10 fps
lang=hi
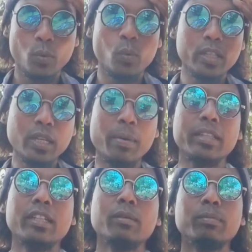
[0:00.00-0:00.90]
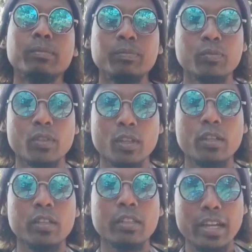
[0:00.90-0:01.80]
वंदे मातरम
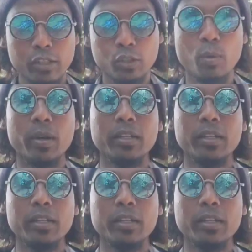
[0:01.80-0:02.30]
थैंक यू सो